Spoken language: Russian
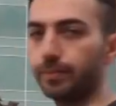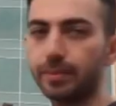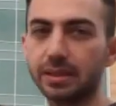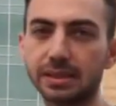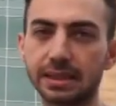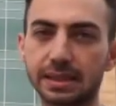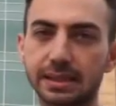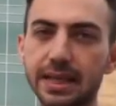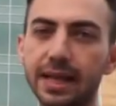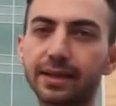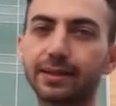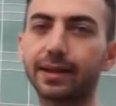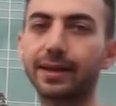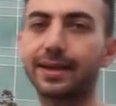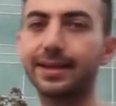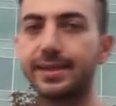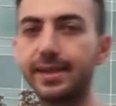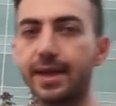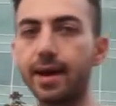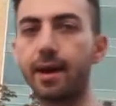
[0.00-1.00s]
бизнес-центр,
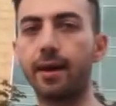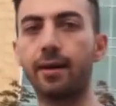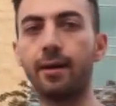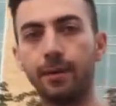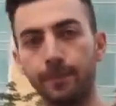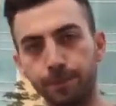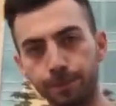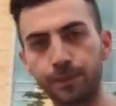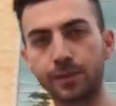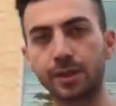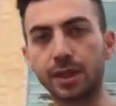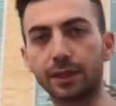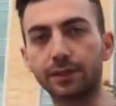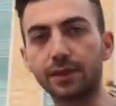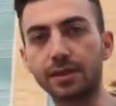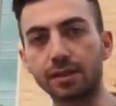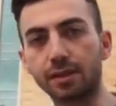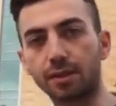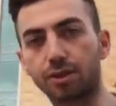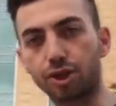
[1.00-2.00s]
где
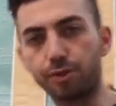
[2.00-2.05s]
Соответственно,